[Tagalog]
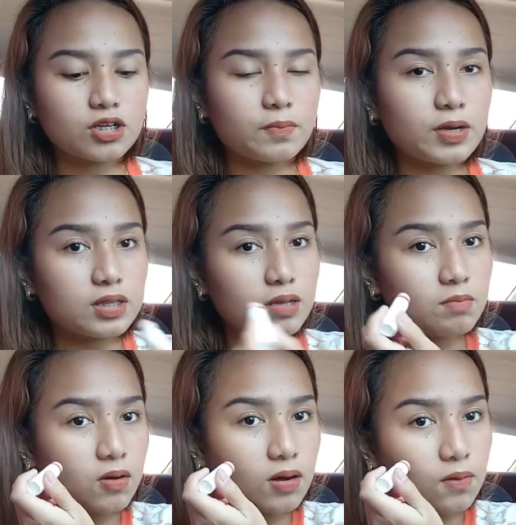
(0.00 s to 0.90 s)
Siyempre,
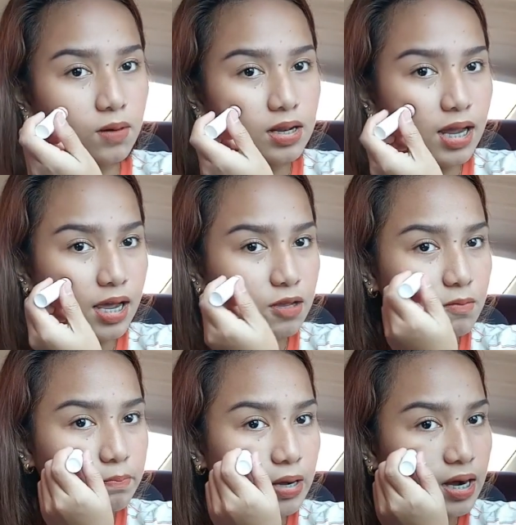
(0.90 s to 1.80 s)
hindi mawawala
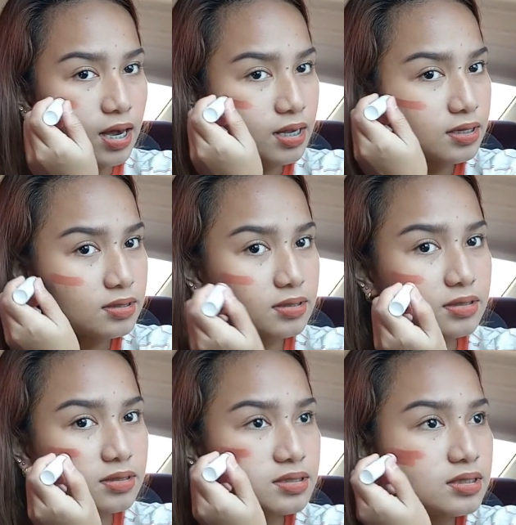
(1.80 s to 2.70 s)
yung pakak
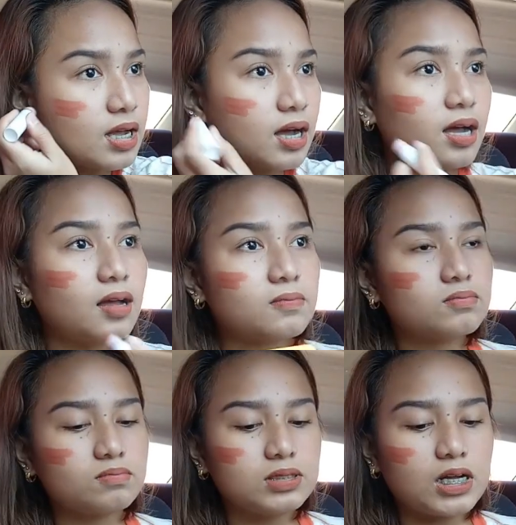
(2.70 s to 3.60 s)
na
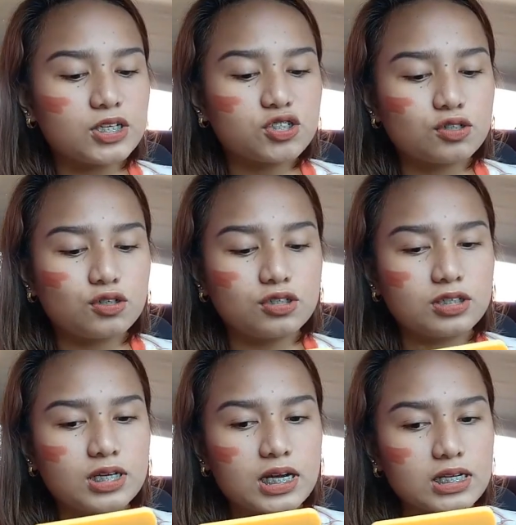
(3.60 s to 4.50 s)
blush
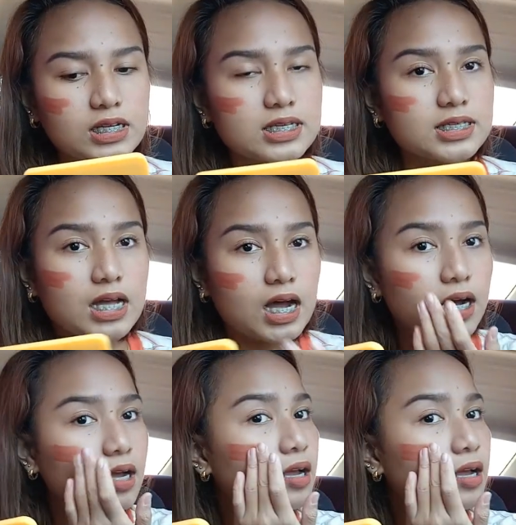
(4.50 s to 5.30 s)
on ng isang